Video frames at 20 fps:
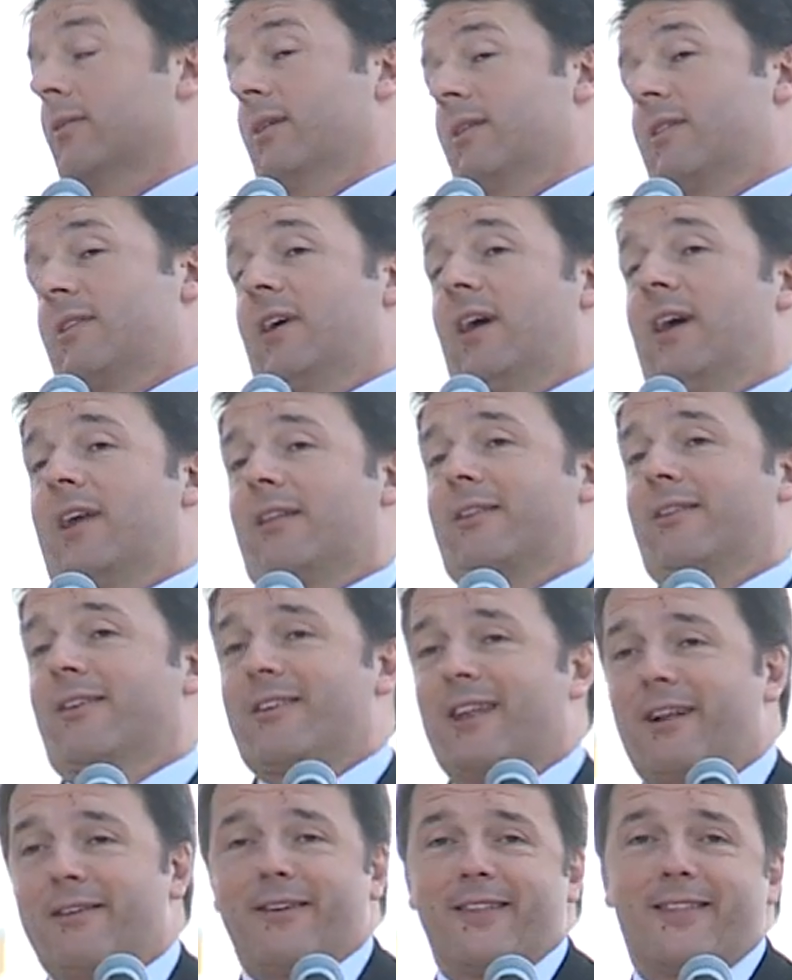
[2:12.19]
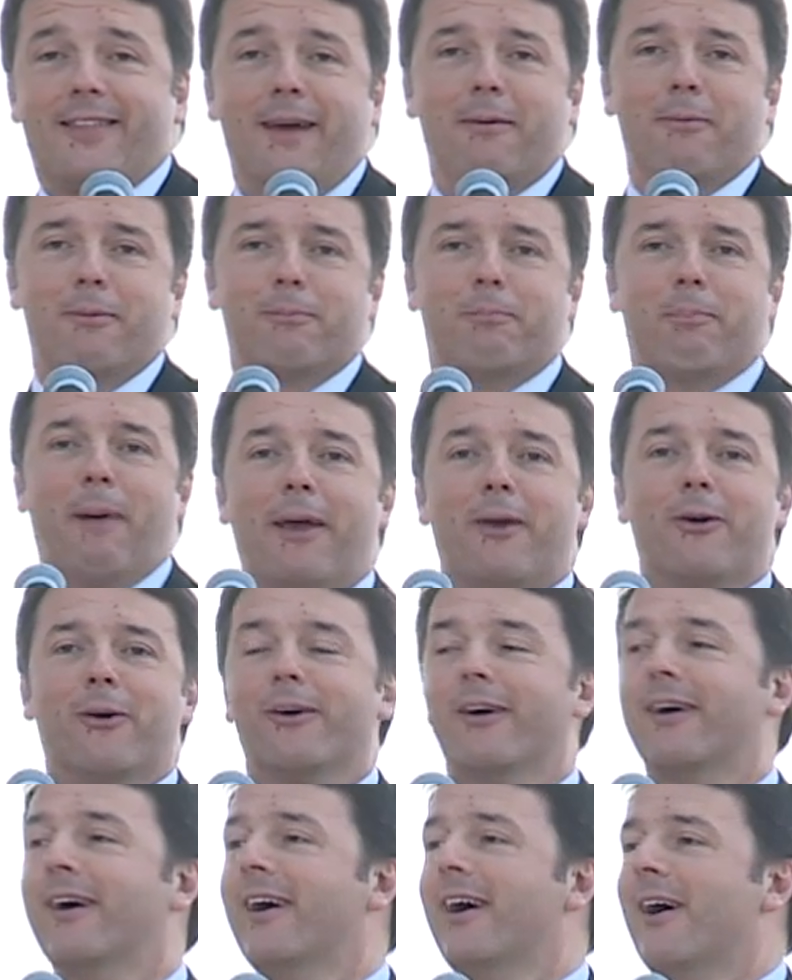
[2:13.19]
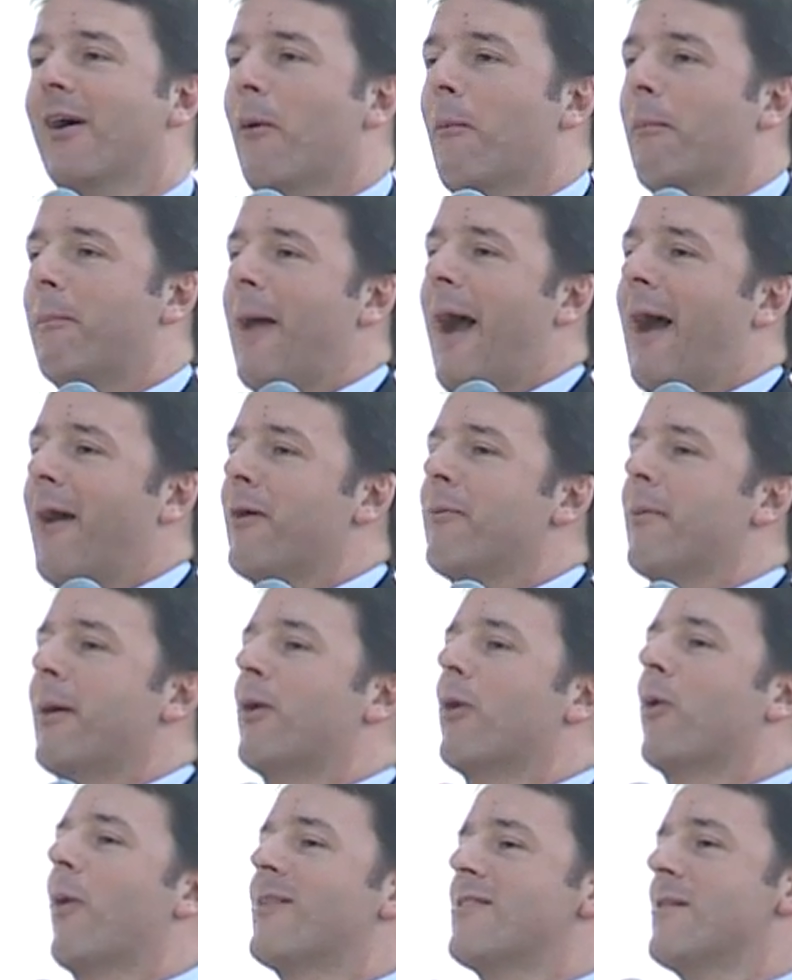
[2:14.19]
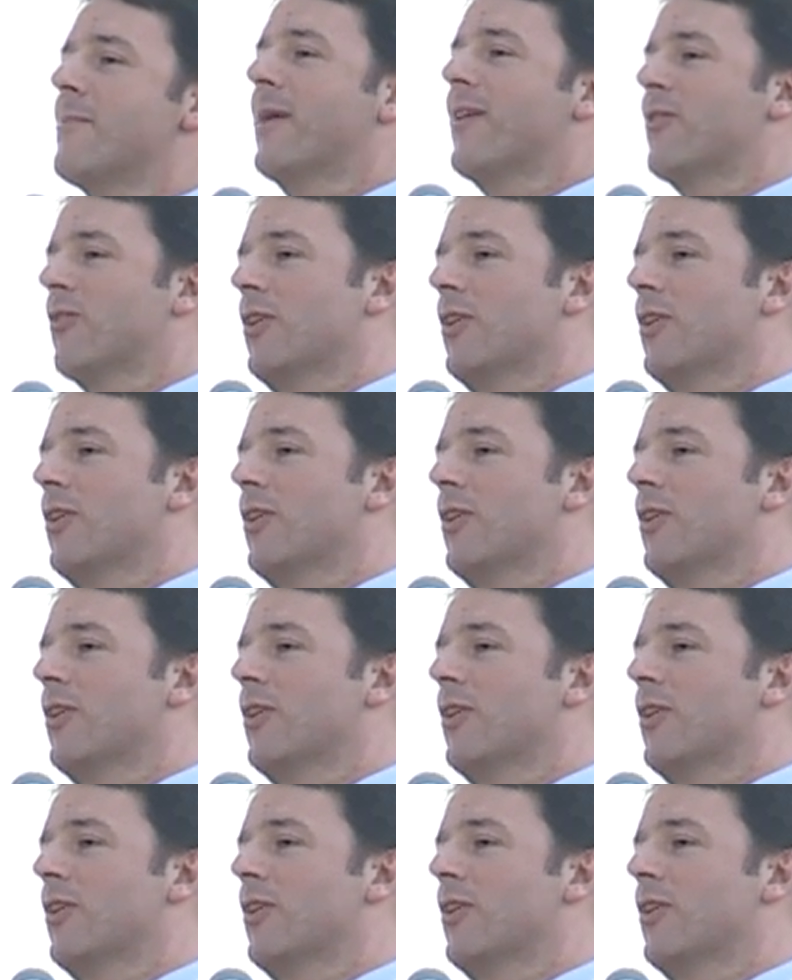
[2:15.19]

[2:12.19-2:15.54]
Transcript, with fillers: Certo, ce la facciamo, un paio, un paio mi hanno quasi preso in